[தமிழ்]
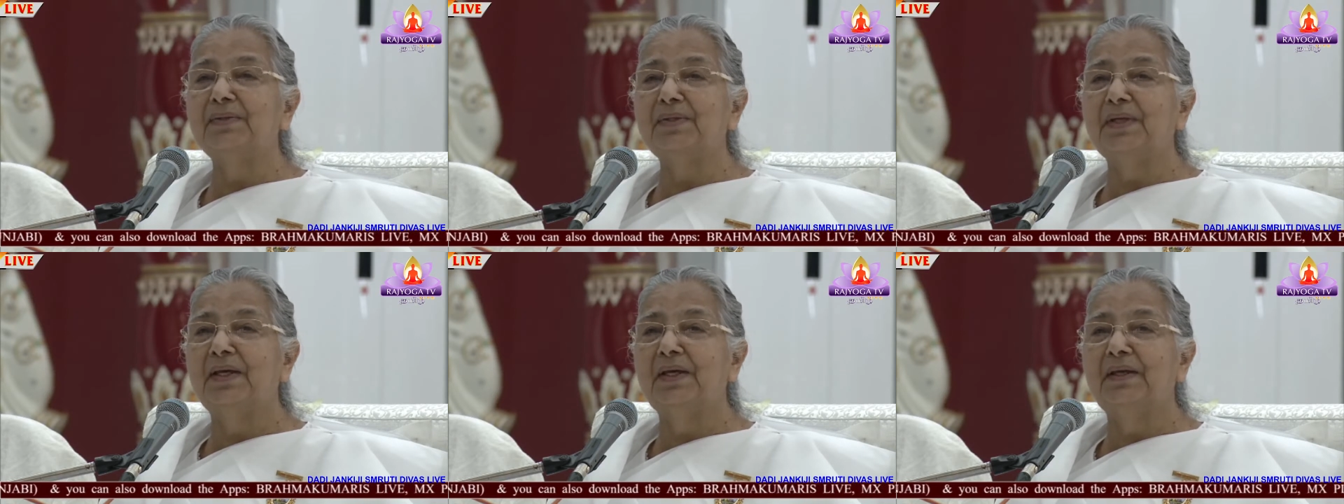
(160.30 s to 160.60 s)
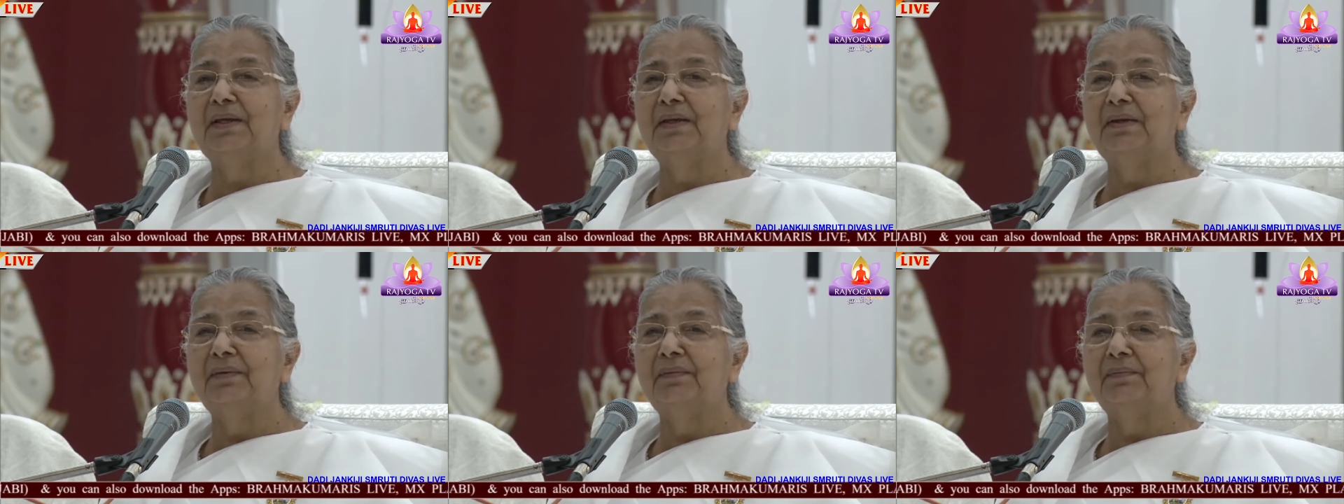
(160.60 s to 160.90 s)

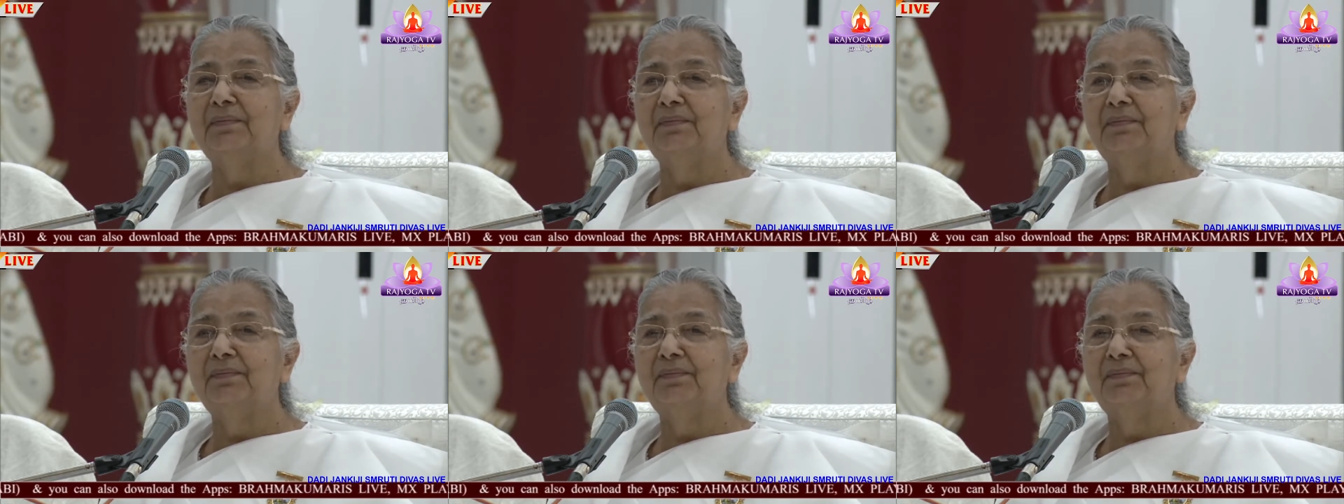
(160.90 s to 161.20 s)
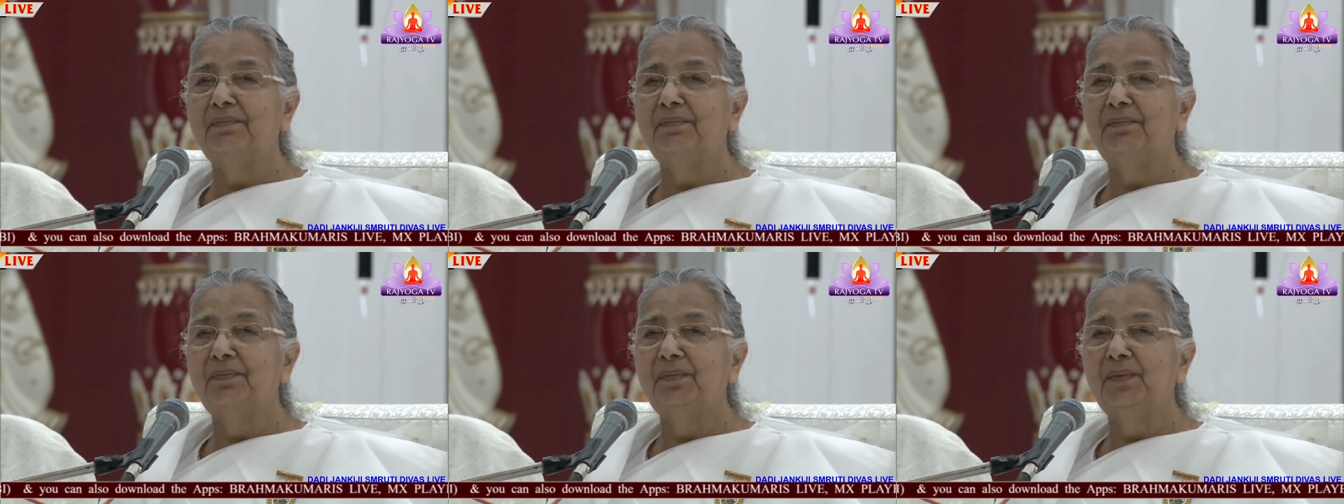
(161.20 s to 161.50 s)
கொஞ்ச நாள்
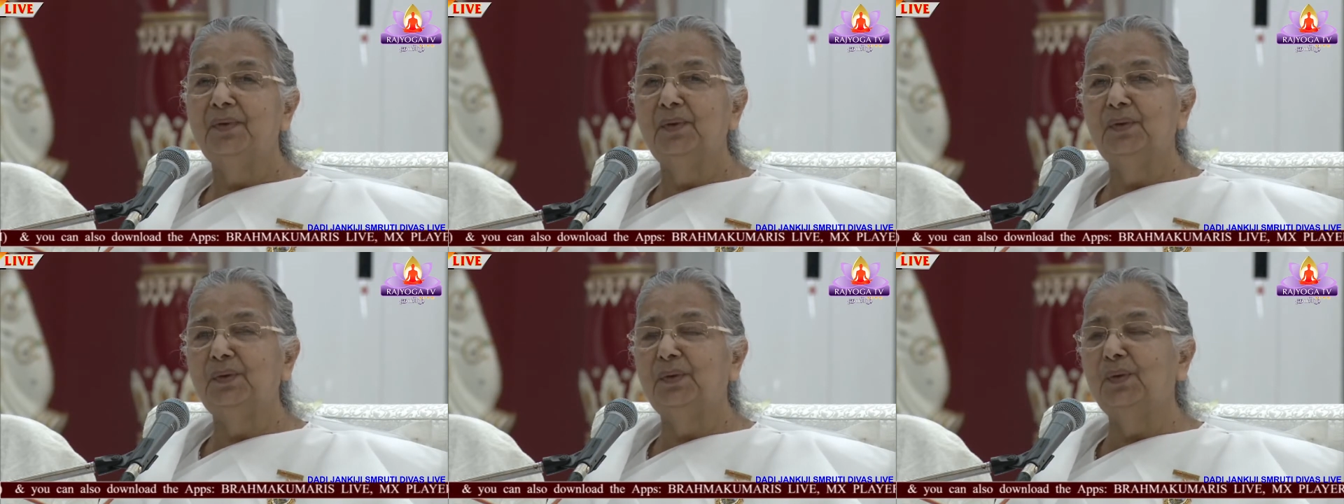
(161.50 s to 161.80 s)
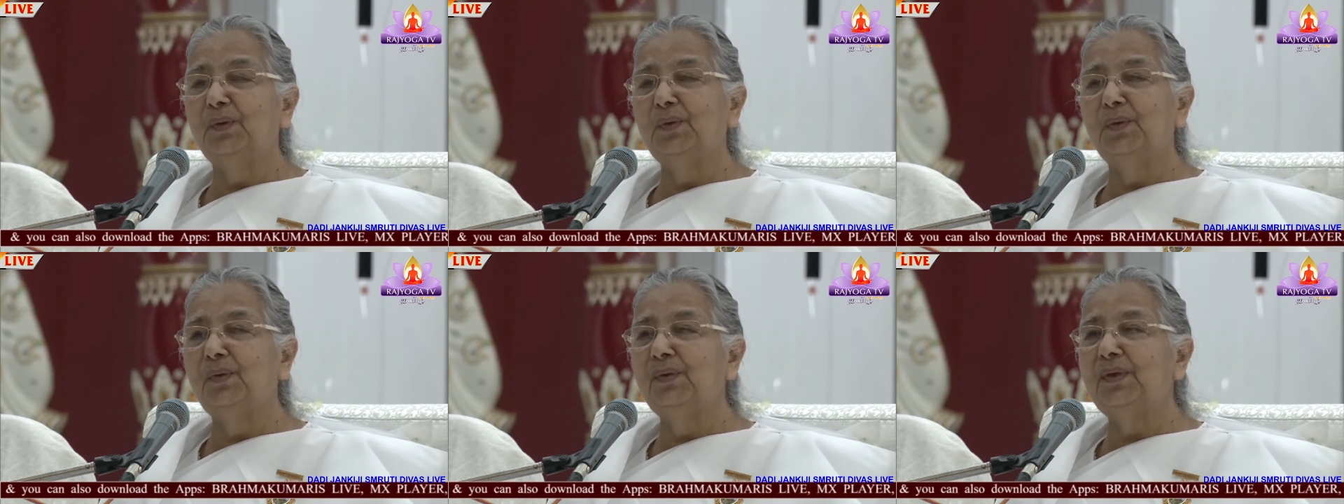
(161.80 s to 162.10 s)
கொஞ்ச காலம்
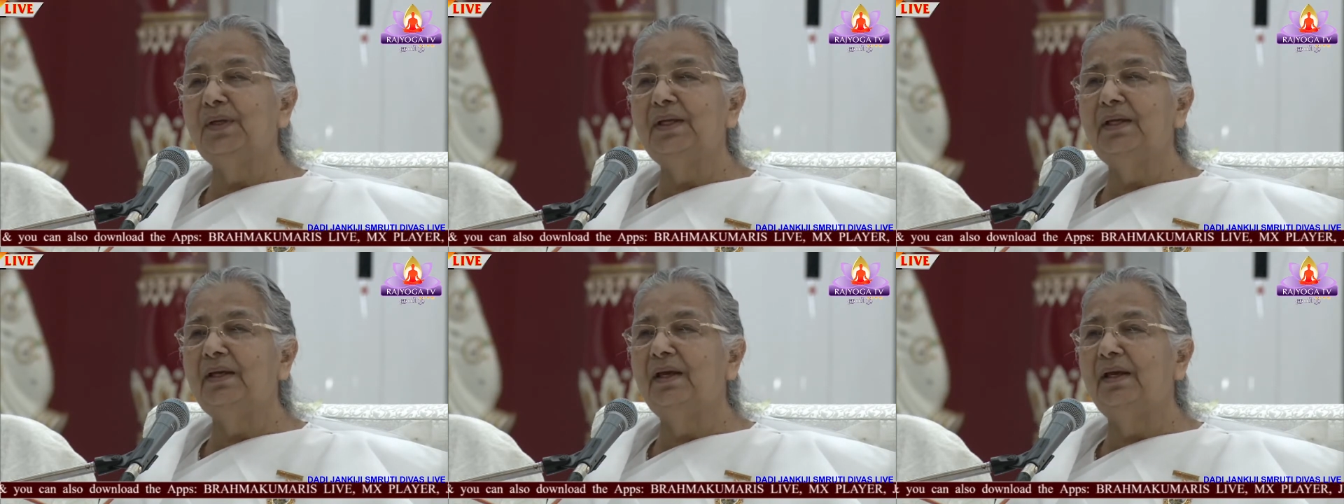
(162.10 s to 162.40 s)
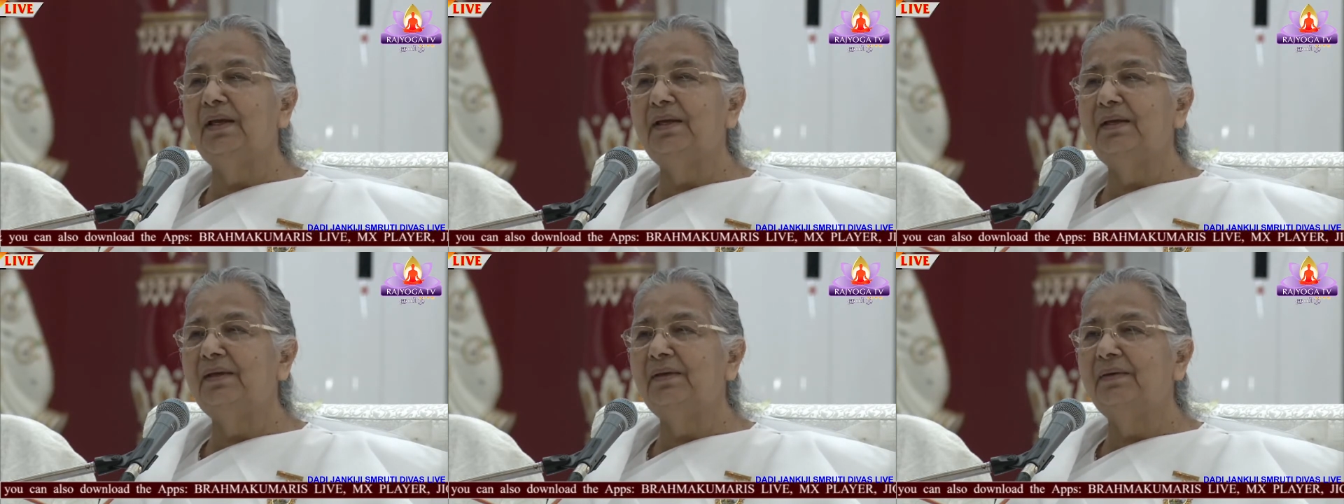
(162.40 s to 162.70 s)
கழித்து அவங்க
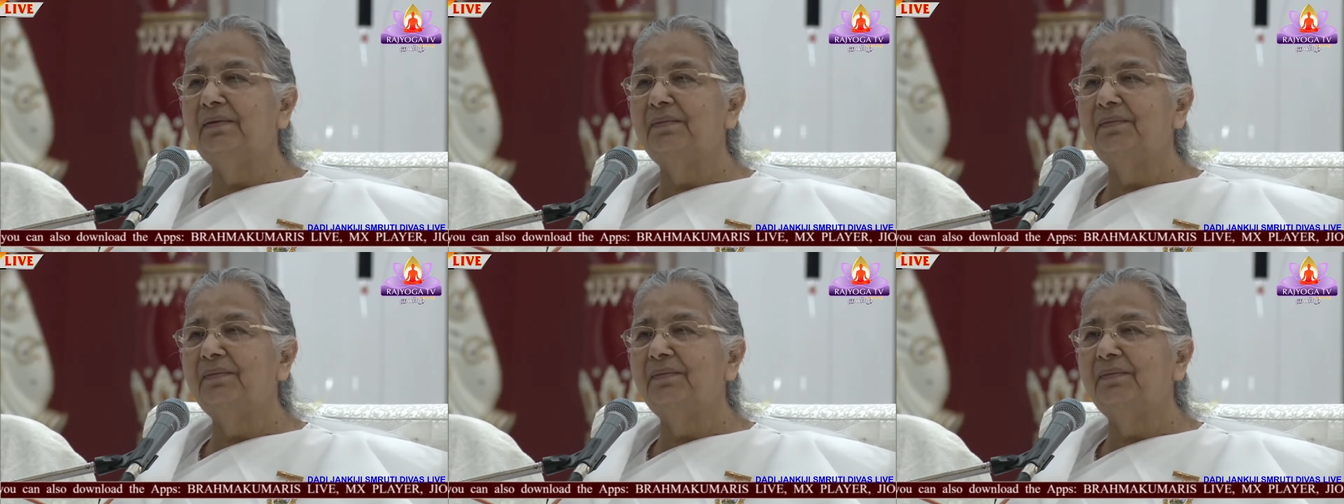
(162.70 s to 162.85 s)
தாதியை